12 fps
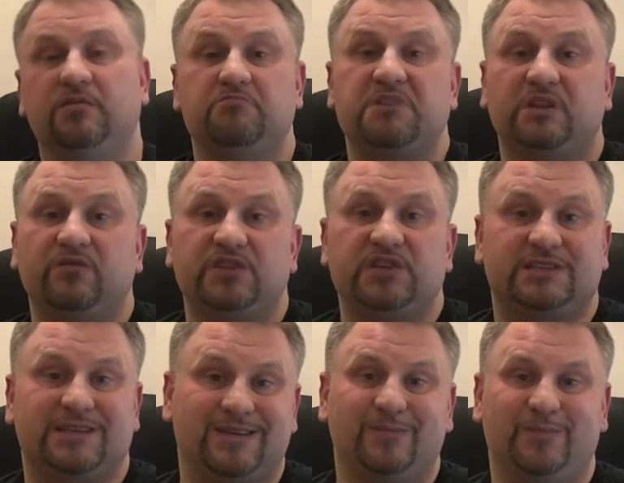mianowicie z
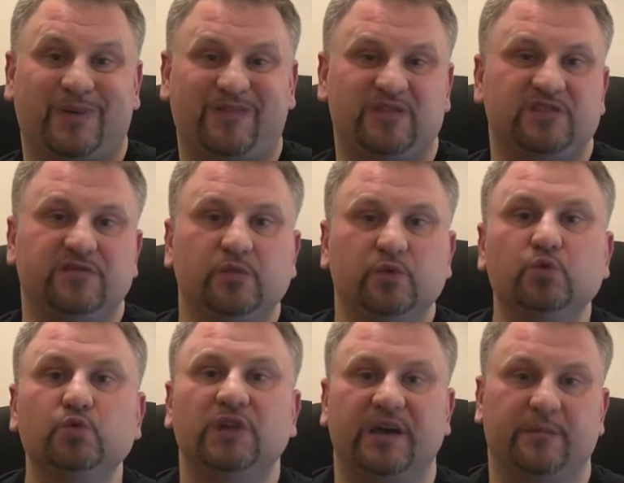takim prawdziwym
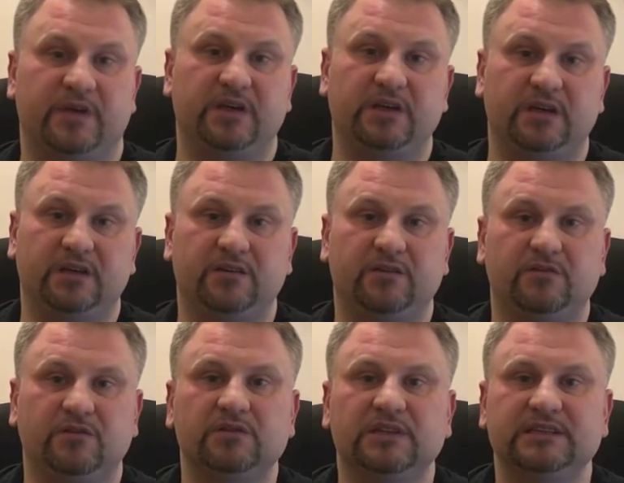udem, e,
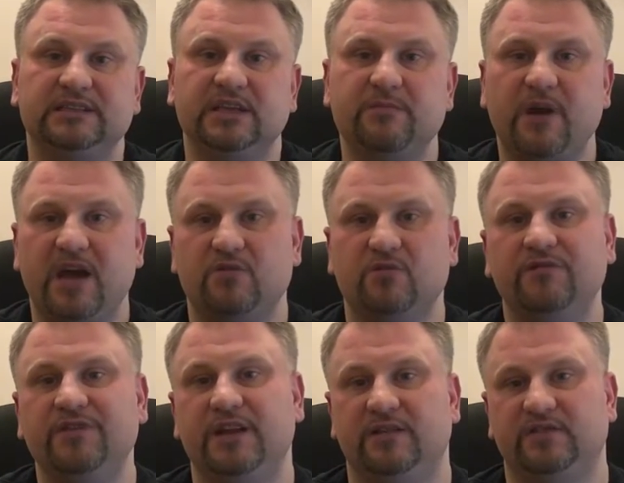no one nie mają
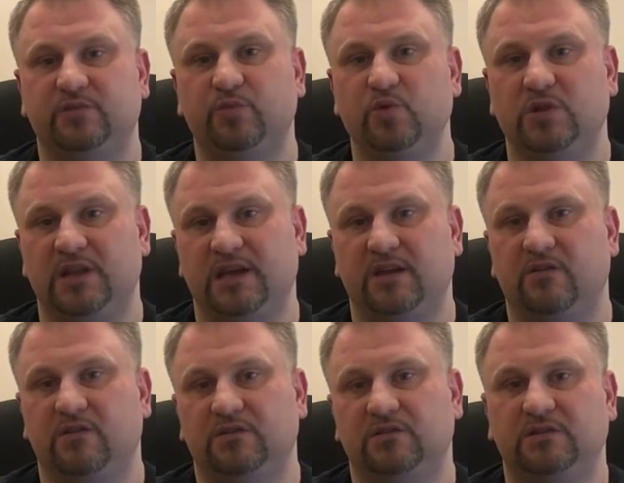wiele
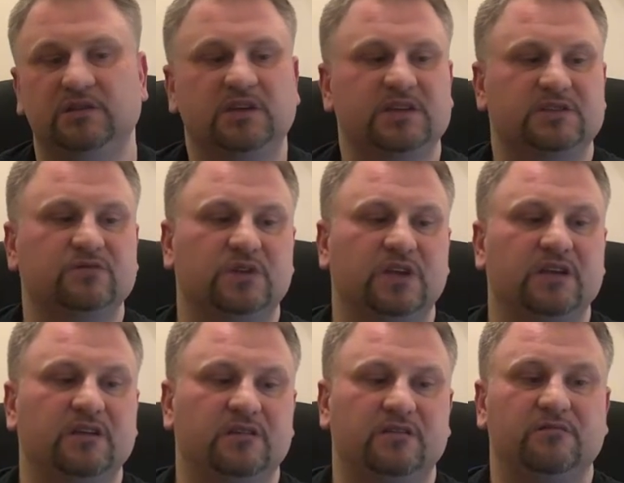wspólnego. Jest
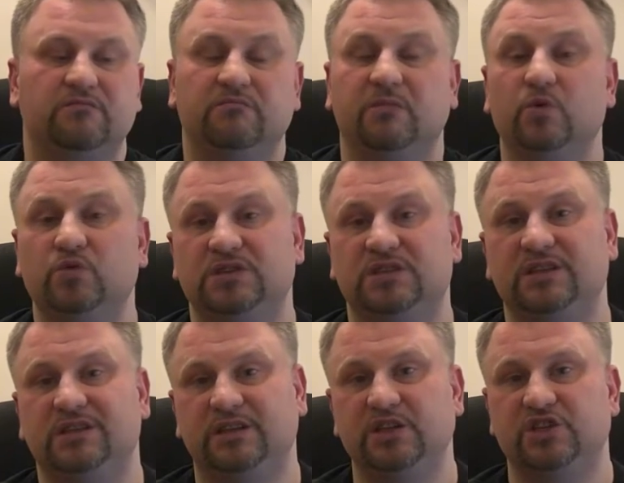tutaj e, ud
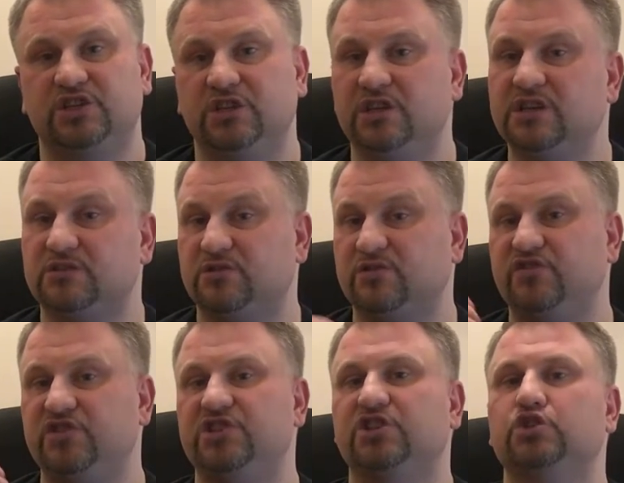syntetyczny, jest
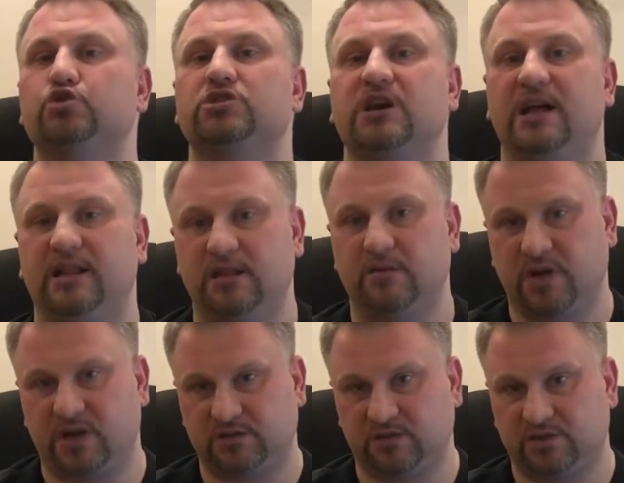oczywiście noszalny,
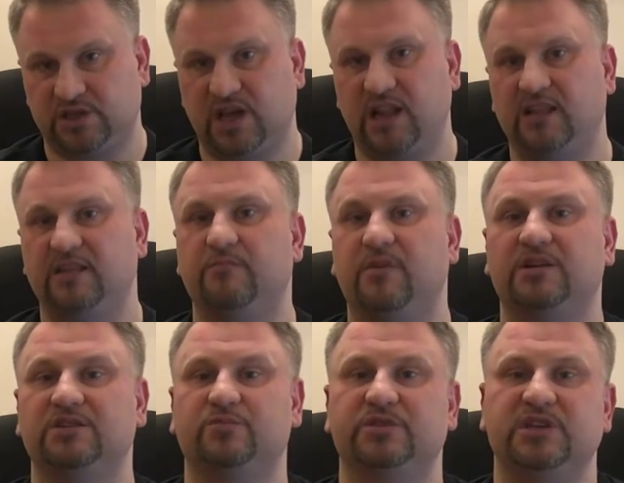bardzo noszalny,
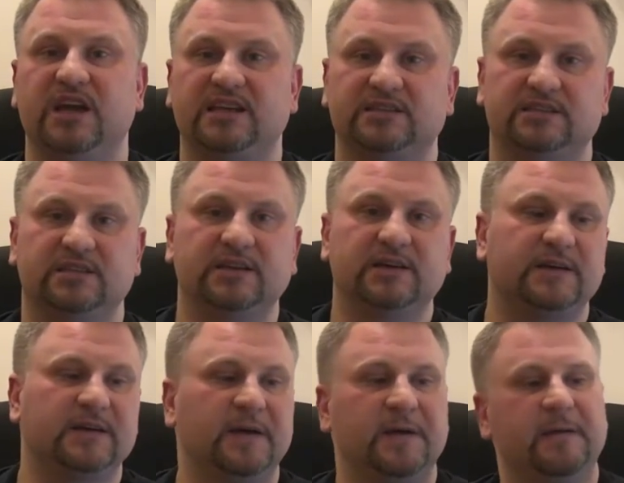bardzo przyjazny.
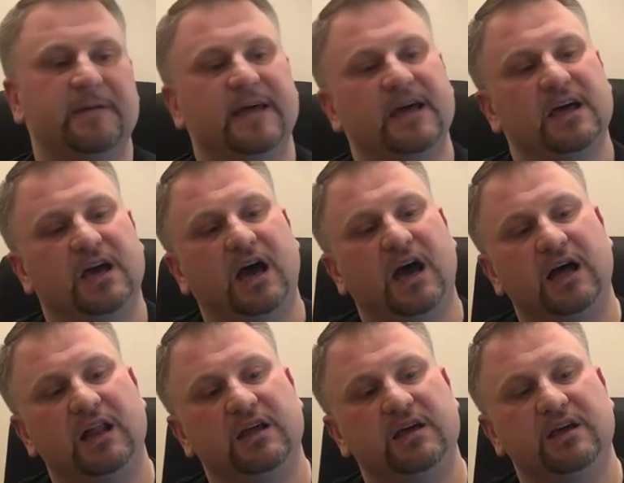
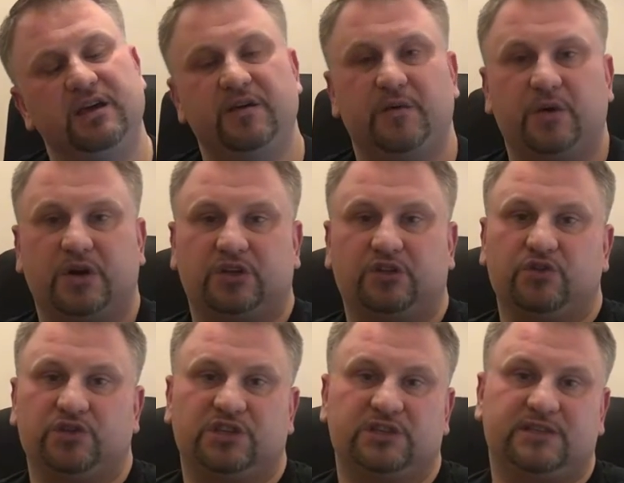Ale
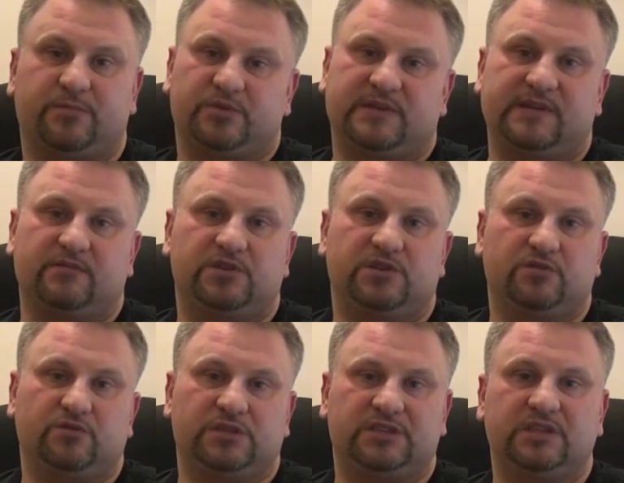ktoś zapoznając
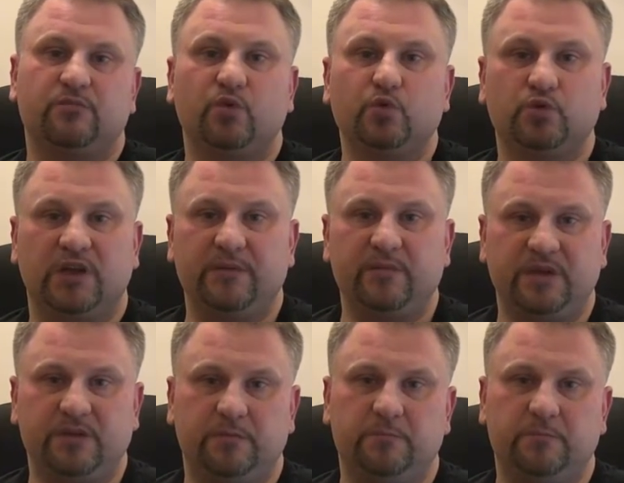się z tym udem, e,